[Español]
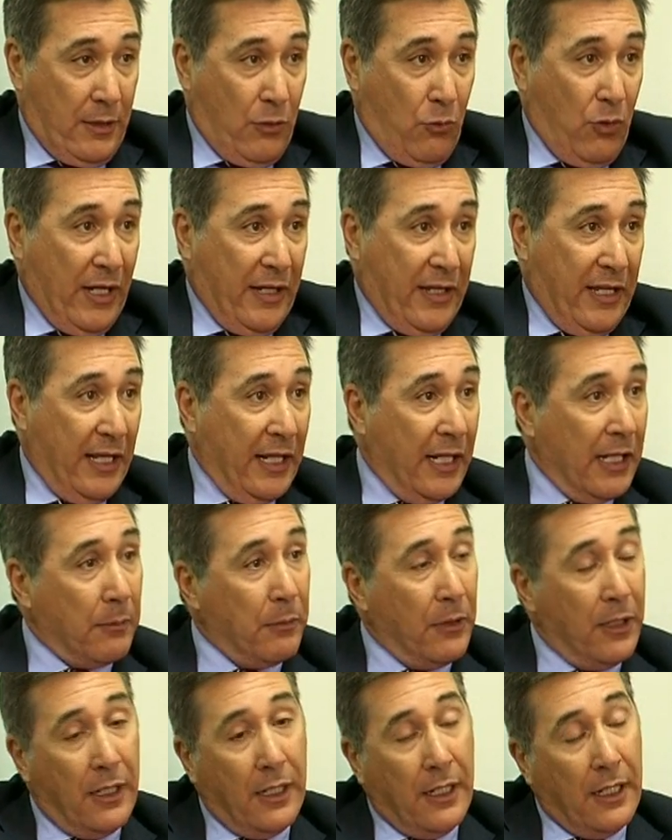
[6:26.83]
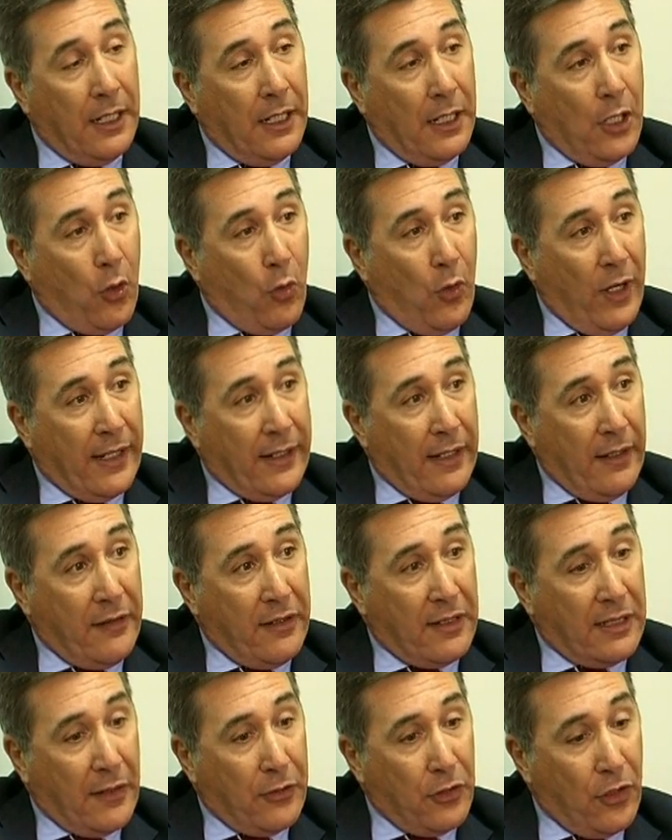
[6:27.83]
Cualquier, cualquier
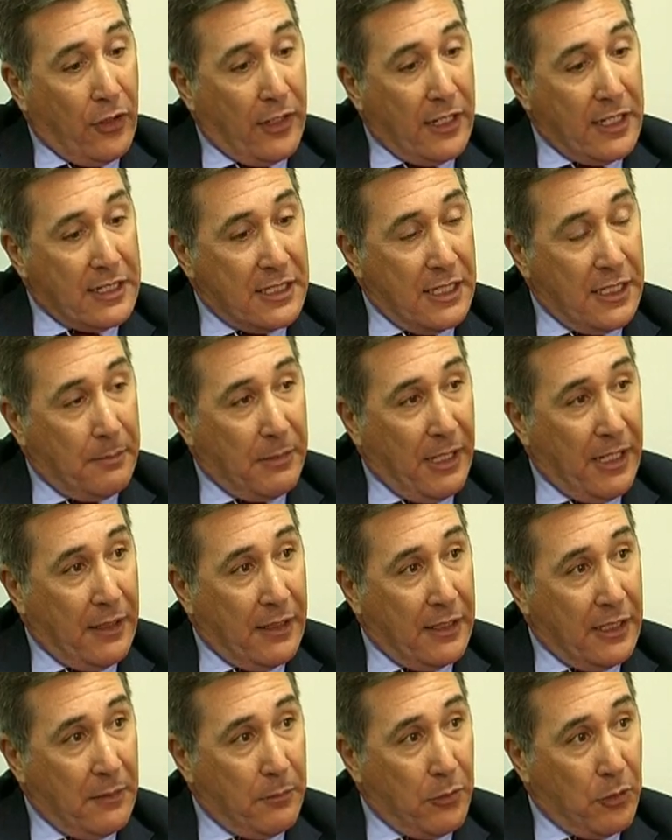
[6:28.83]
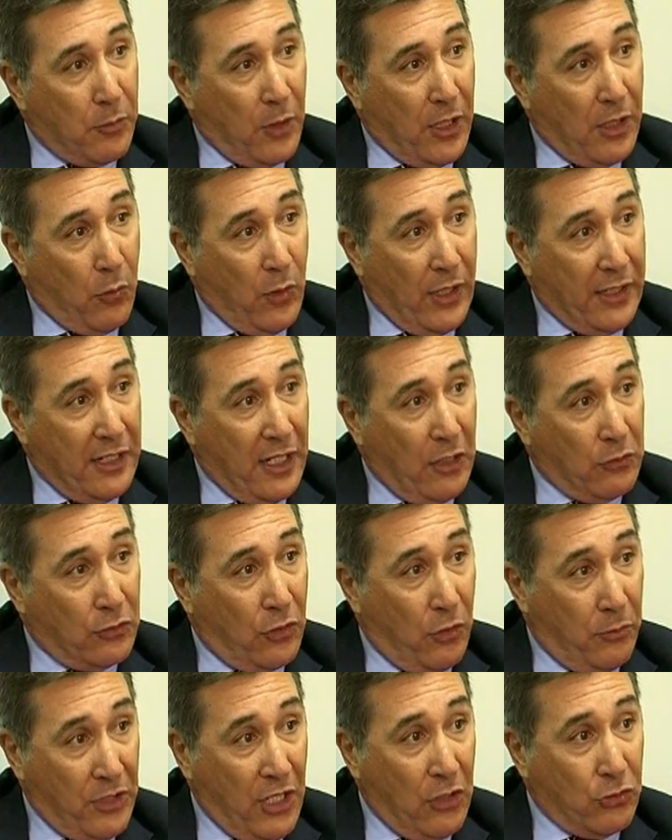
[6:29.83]
licitación que se plantee por cualquier
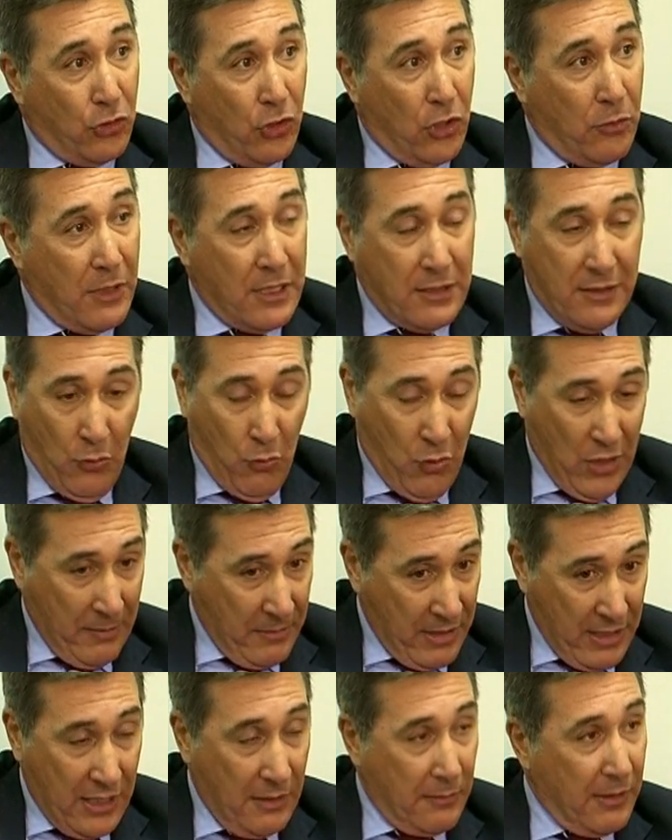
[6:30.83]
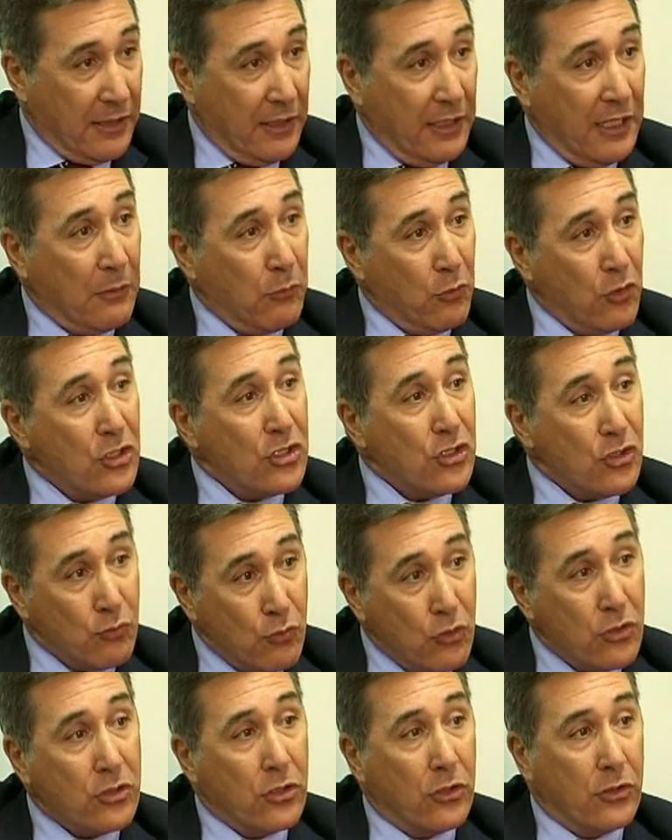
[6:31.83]
comunidad autónoma seguramente va a tener muchos,
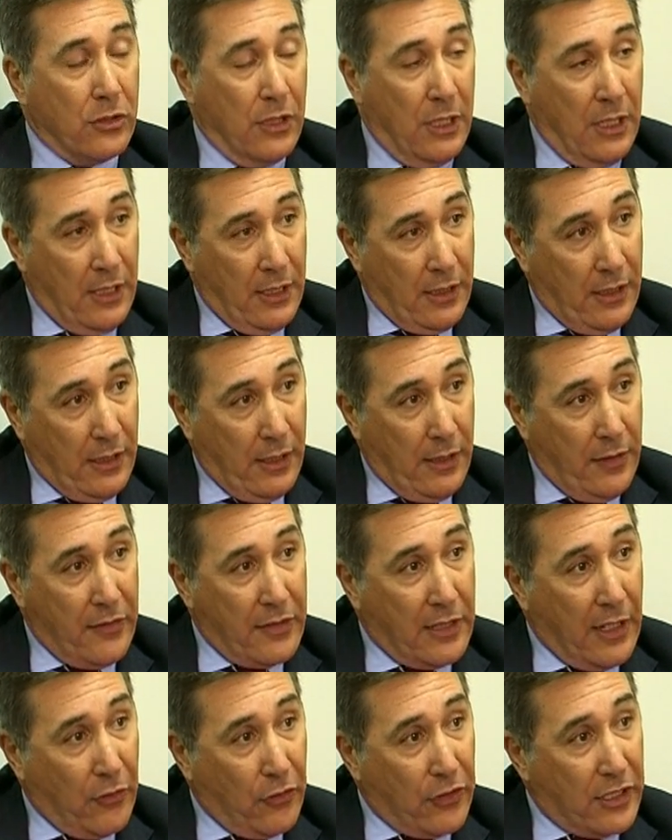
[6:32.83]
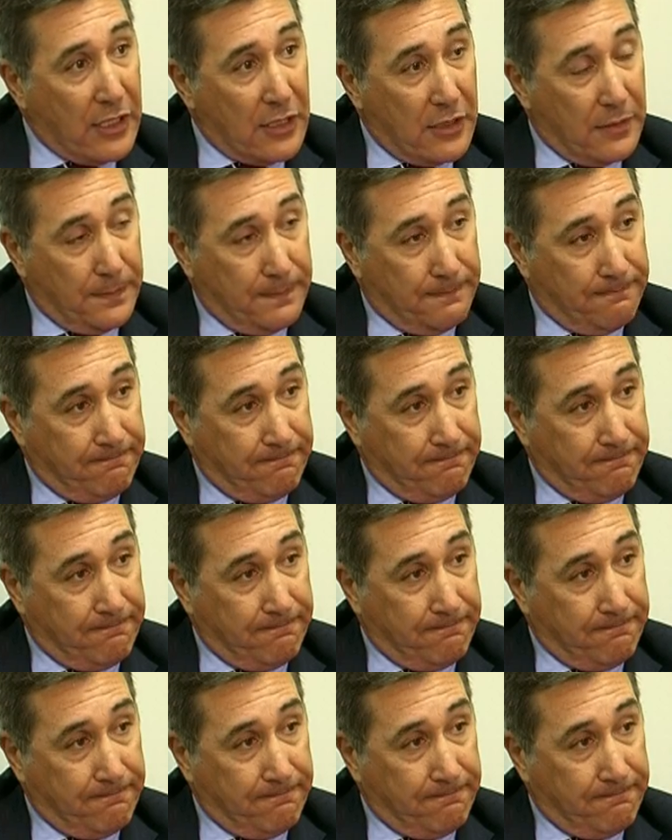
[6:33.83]
muchos licitadores.